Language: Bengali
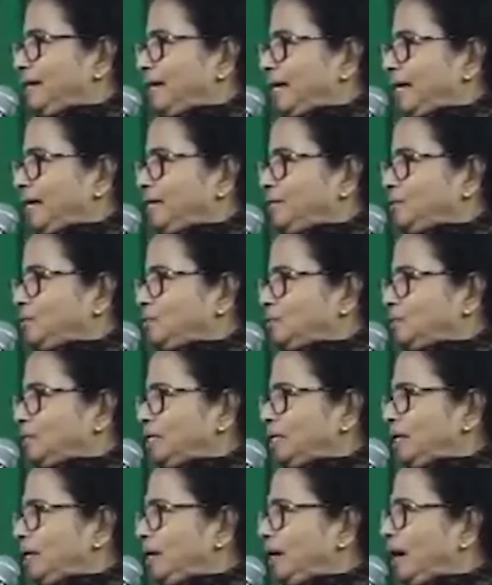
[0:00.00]
এই রুট
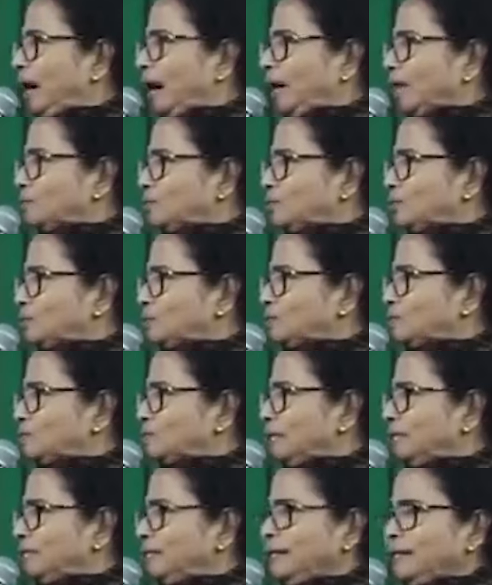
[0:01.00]
দিয়ে আর তো কিছু
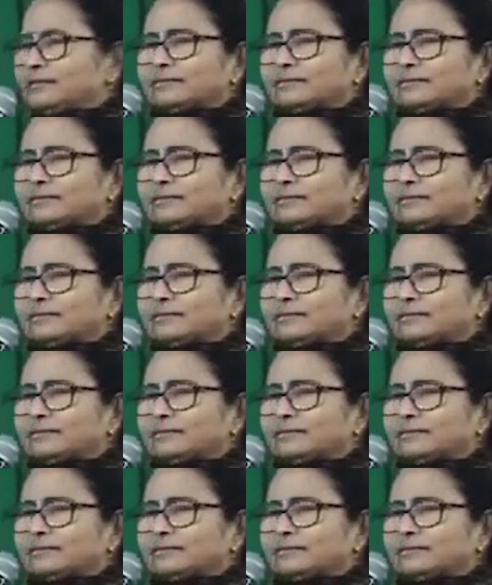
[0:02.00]
চাই না